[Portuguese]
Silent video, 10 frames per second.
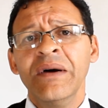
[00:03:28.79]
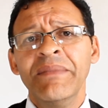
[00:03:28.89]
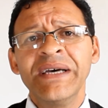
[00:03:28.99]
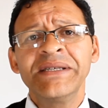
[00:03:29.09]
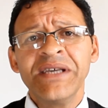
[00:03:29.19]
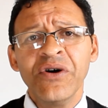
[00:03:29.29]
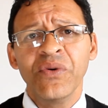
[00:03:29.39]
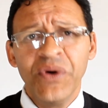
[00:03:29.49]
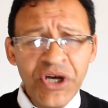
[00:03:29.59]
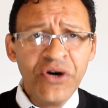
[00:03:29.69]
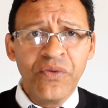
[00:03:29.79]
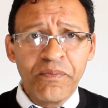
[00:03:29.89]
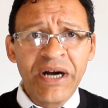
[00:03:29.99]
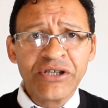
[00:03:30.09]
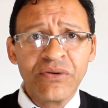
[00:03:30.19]
Mas eu, eu,
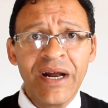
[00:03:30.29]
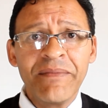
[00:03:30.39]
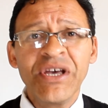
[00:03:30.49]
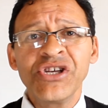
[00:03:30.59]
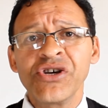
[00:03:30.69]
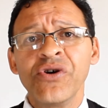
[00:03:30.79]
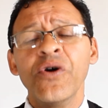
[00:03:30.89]
particularmente eu,